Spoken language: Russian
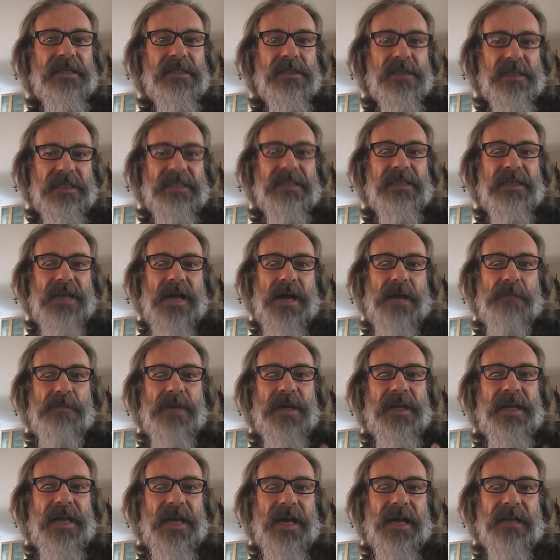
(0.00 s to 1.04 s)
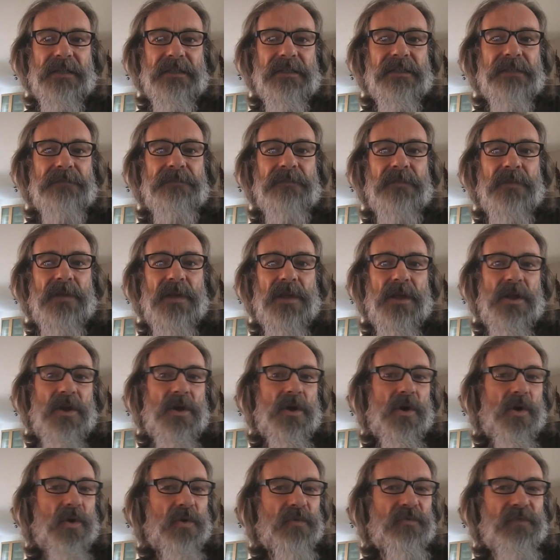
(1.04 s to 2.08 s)
Но я знаю, у вас есть чувство
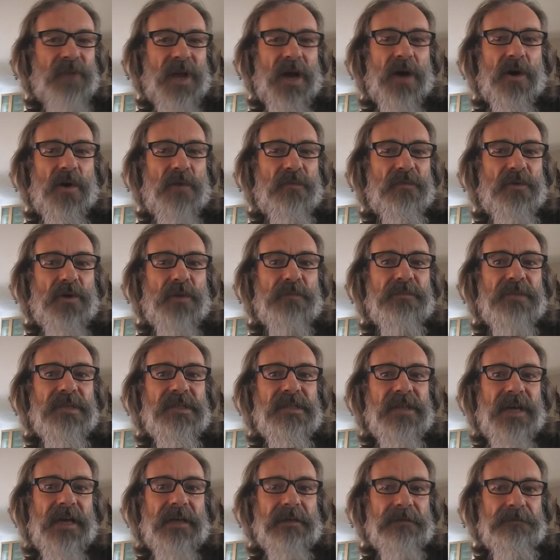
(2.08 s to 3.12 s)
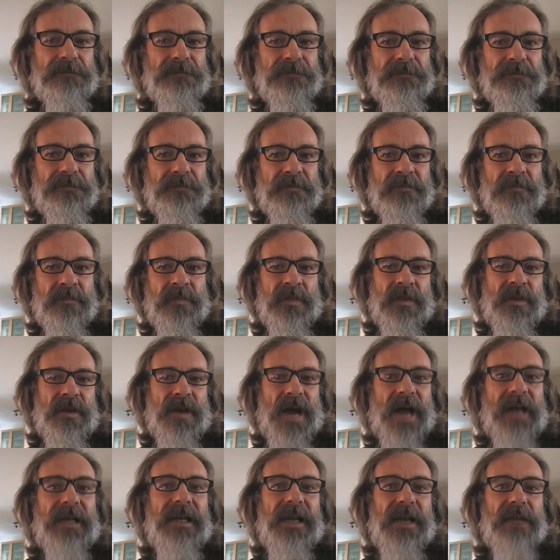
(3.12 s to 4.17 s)
юмора, и я знаю, что у вас есть сердце.
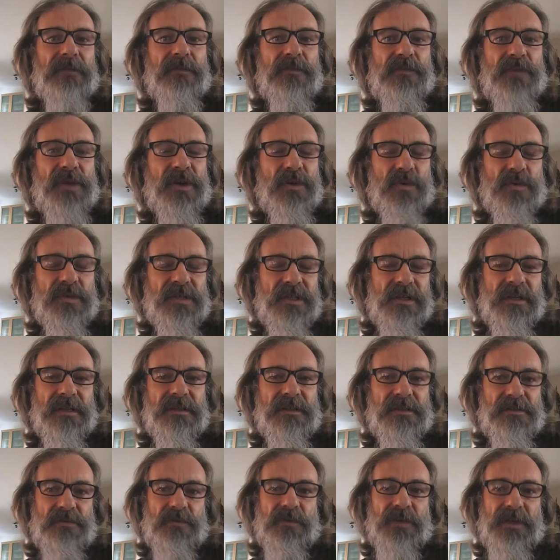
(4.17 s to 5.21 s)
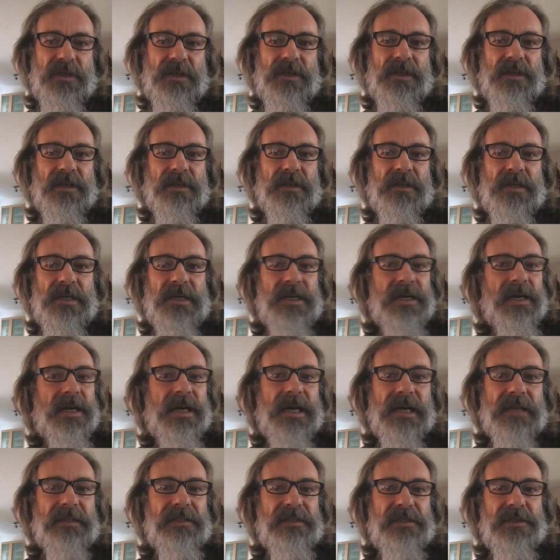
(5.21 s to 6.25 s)
И это главное.
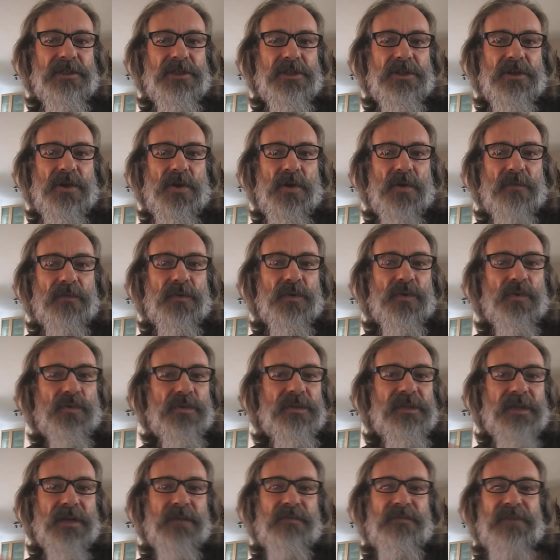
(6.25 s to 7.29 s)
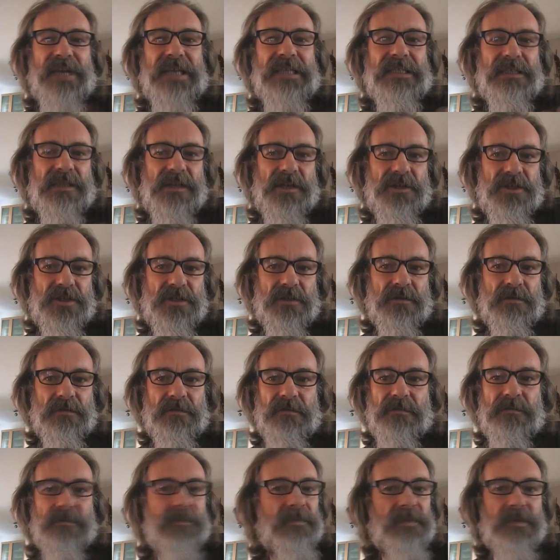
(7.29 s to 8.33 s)
Управлять такой страной, как Россия,
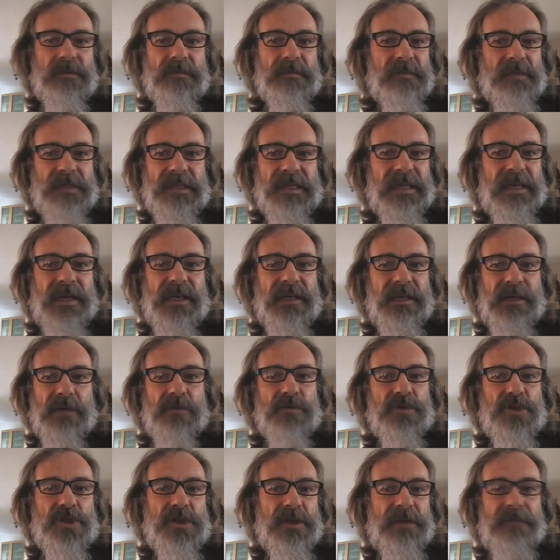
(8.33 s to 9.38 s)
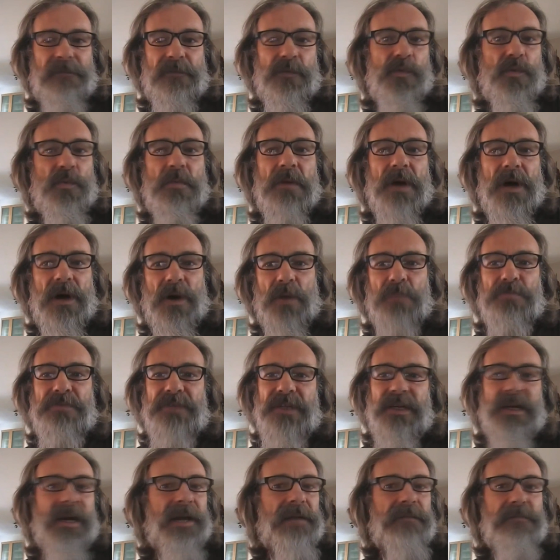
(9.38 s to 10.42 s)
себе не может даже представить ни один западный
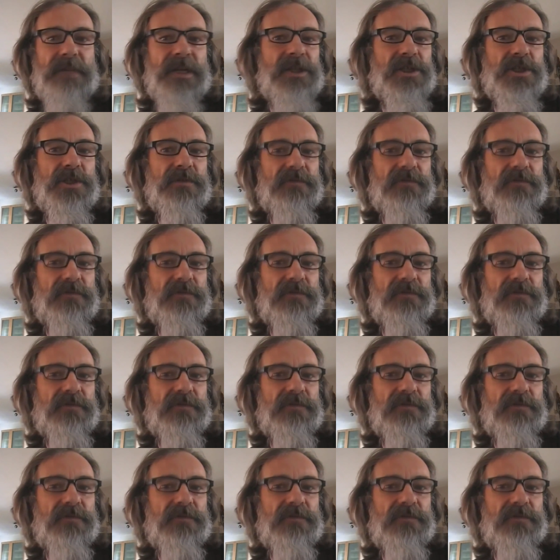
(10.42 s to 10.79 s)
человек.